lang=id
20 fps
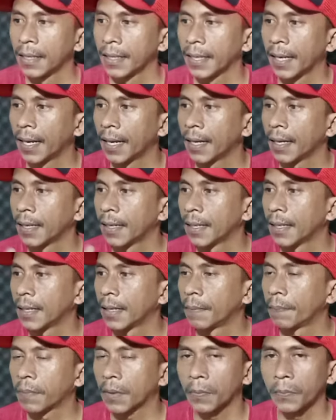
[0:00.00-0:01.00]
ya,
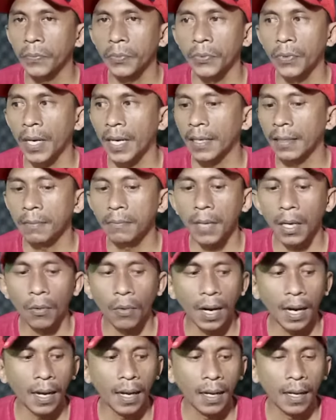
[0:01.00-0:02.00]
e, perempuan
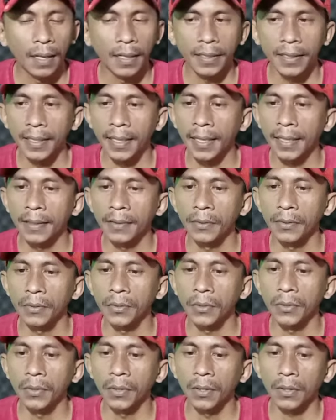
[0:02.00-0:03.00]
bawah ya
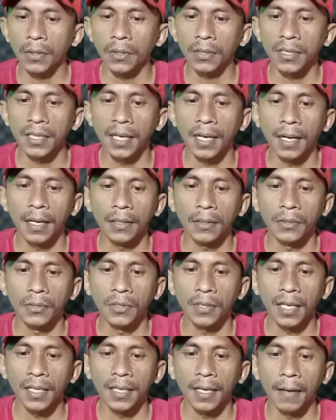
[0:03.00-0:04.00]
untuk rodnya atau
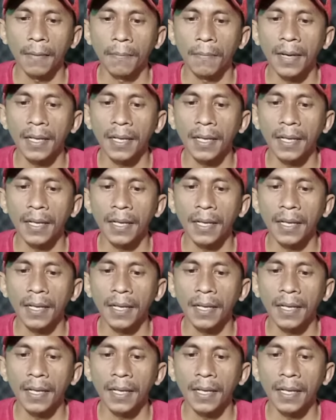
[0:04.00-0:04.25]
jorannya.